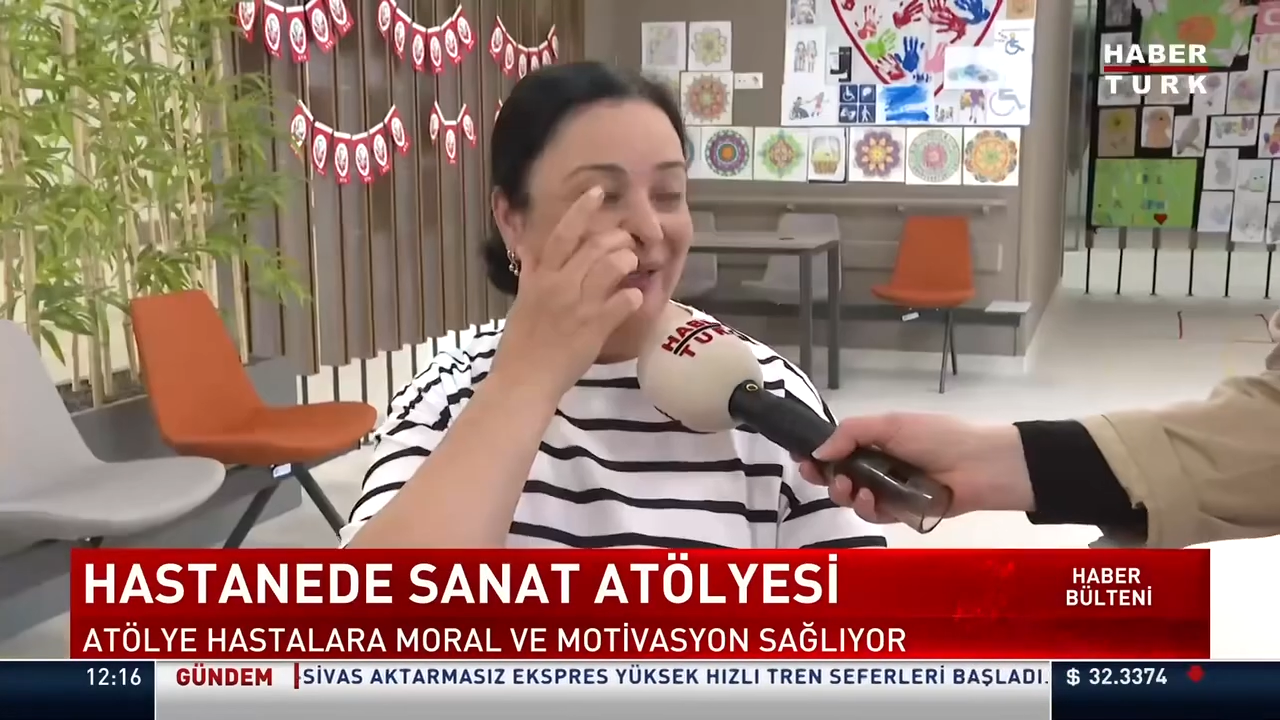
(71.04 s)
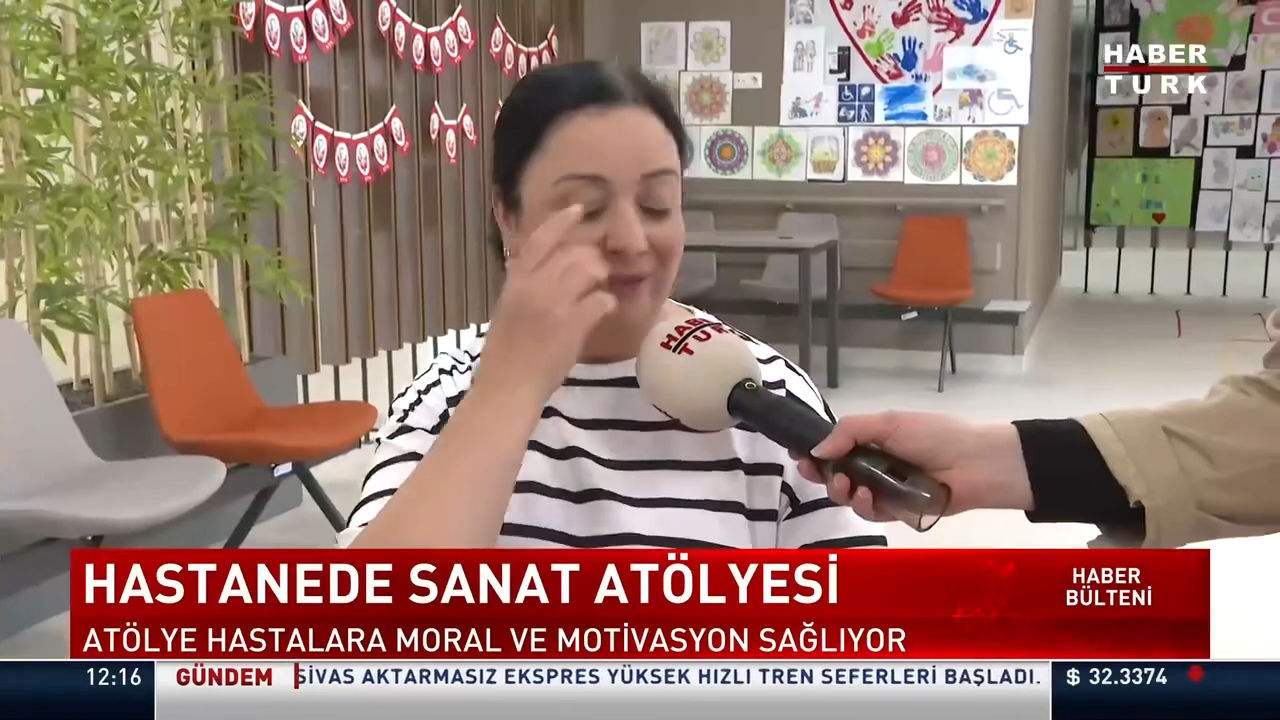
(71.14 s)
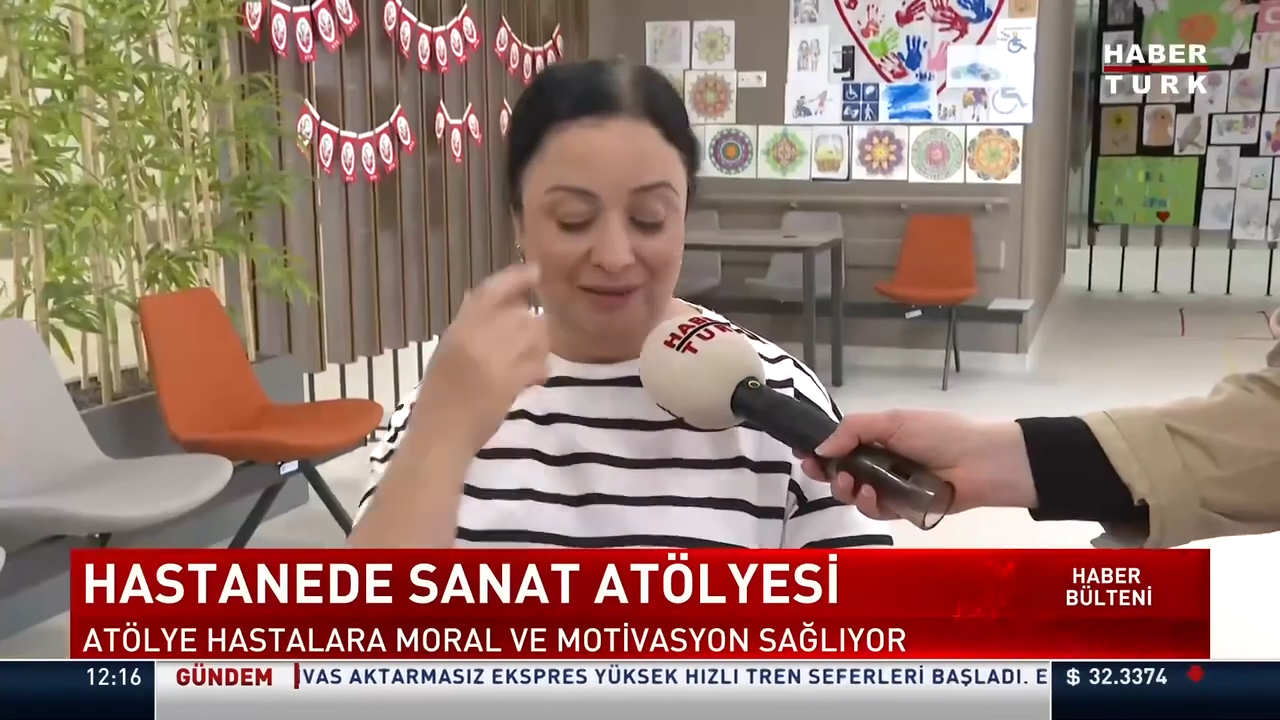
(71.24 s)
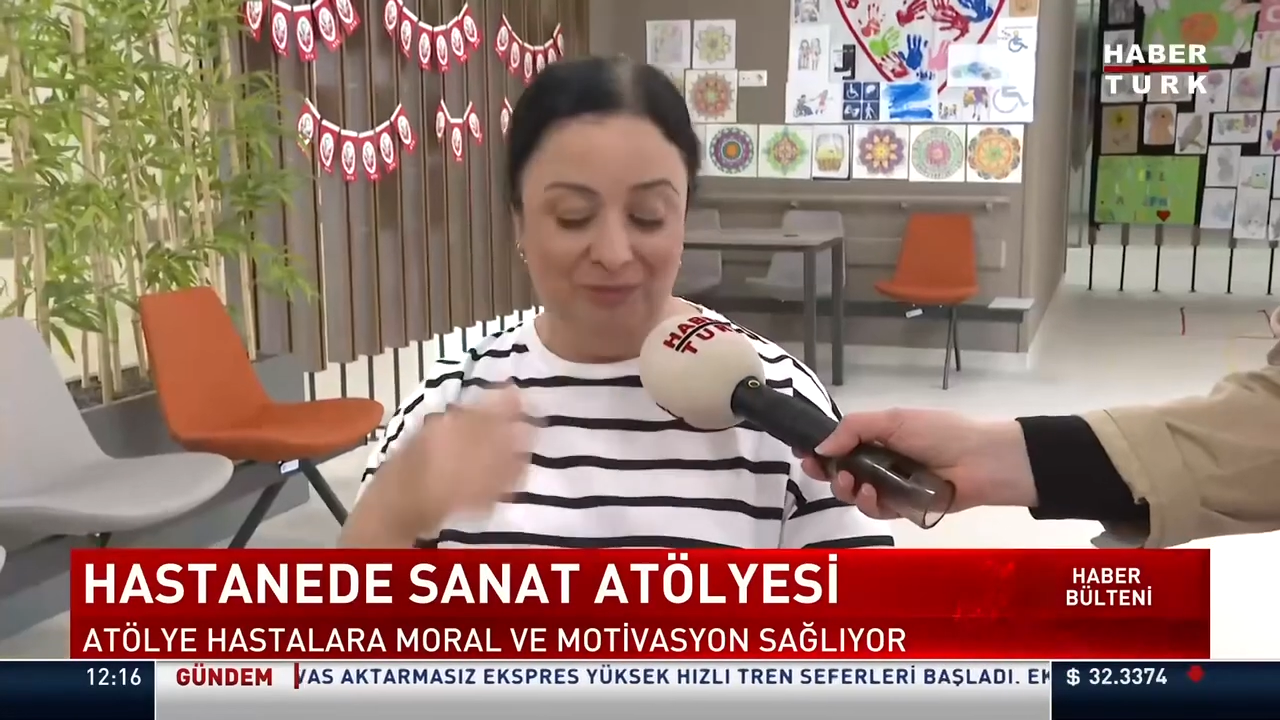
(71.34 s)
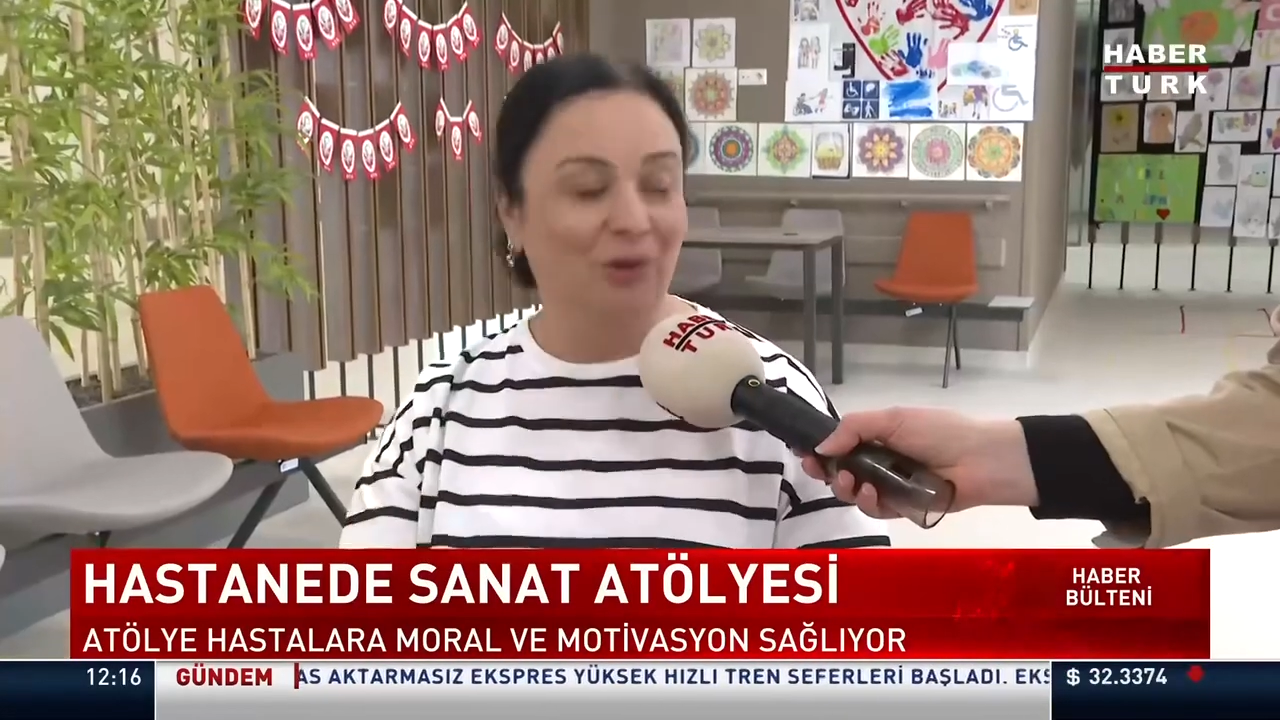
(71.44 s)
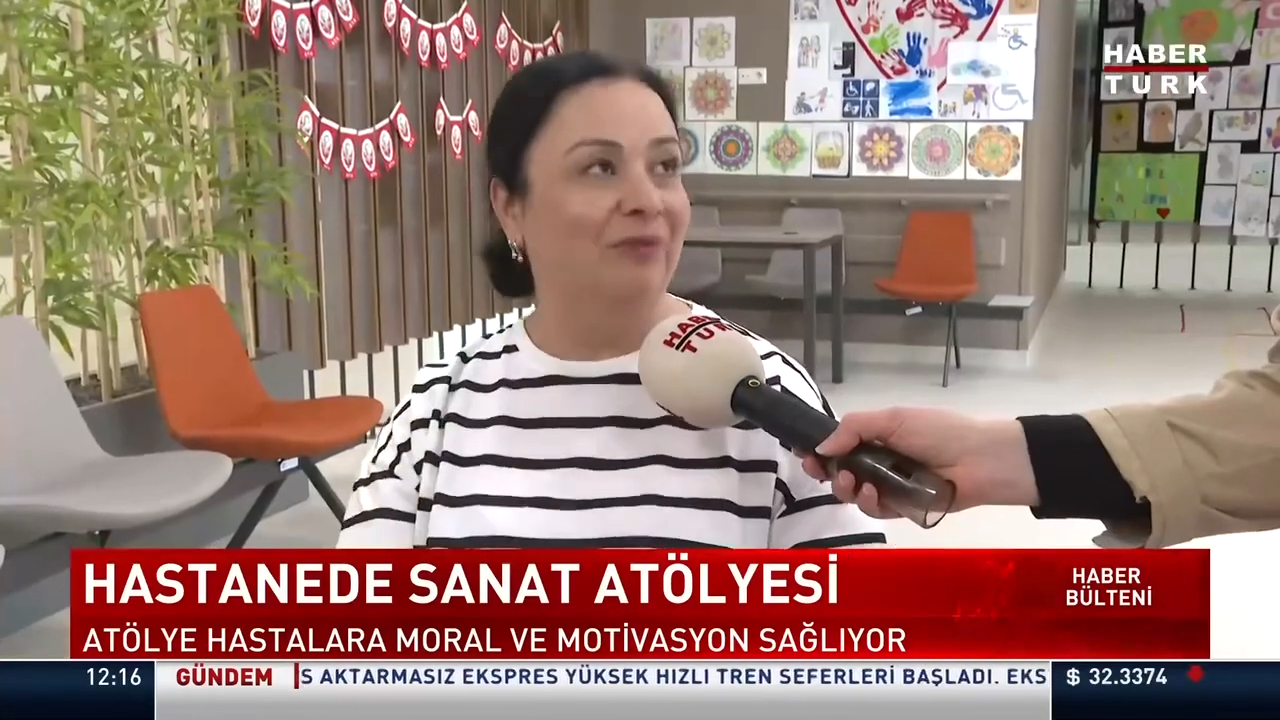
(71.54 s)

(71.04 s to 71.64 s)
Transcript: Hani böyle